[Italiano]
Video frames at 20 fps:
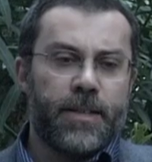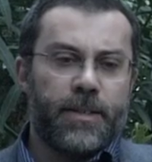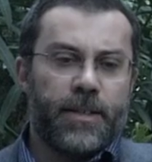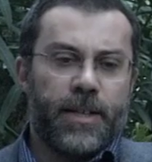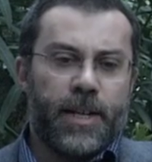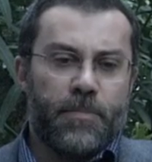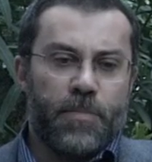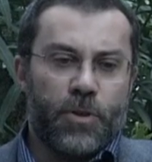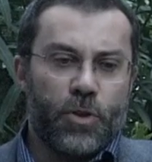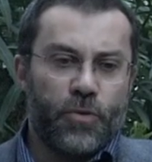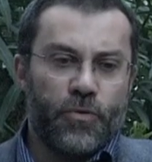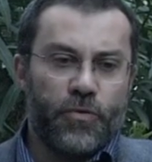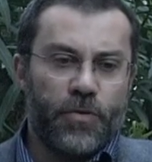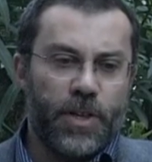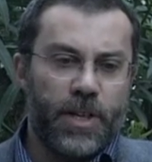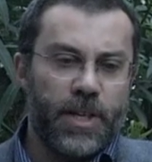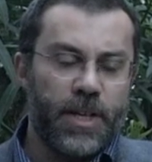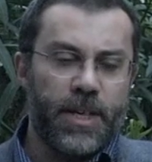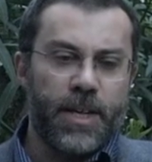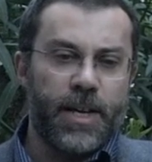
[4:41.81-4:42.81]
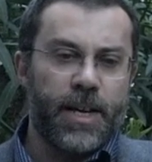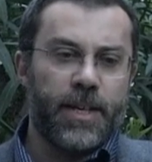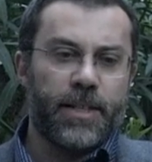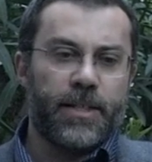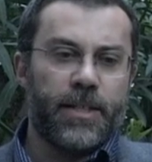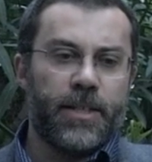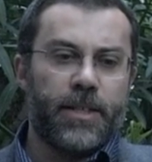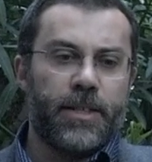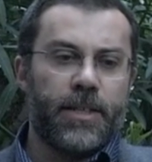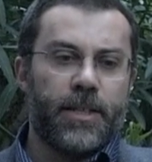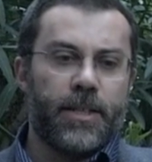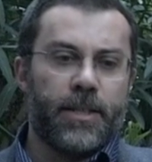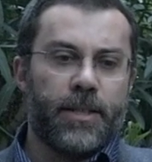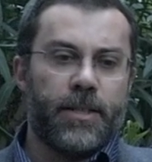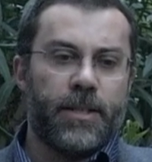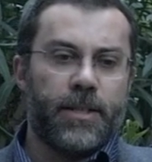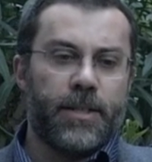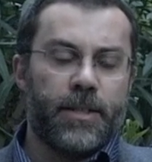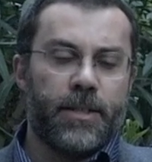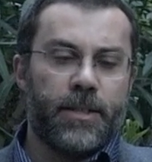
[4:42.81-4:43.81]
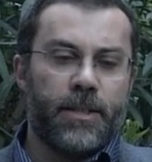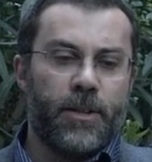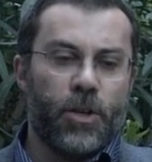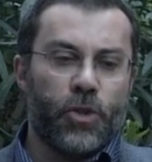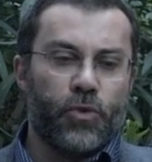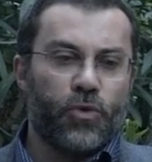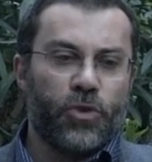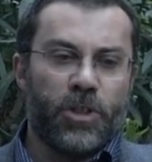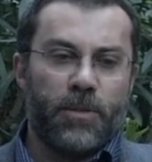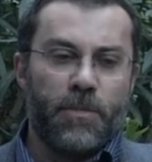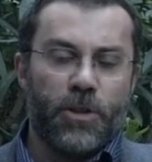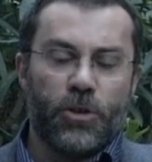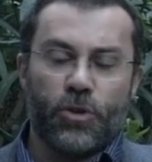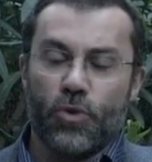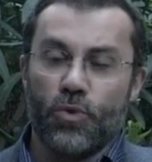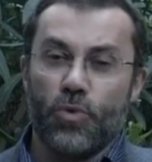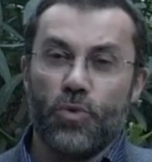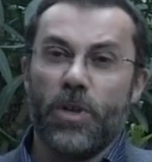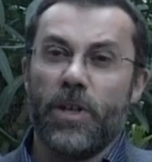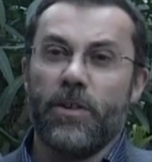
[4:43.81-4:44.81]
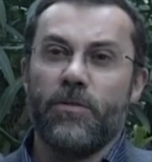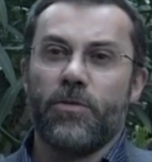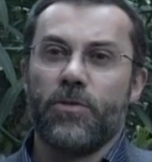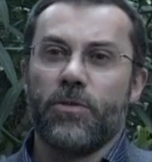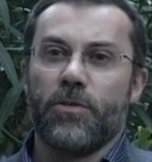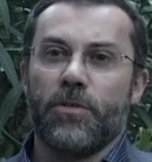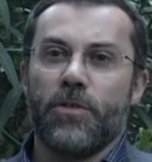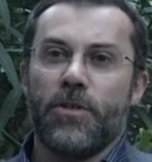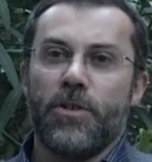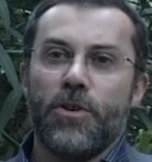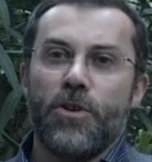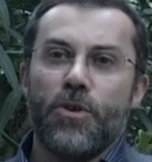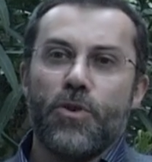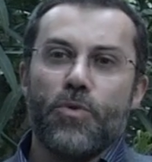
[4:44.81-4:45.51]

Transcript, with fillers: della pedofilia, de, de, de, dello sfruttamento sul lavoro.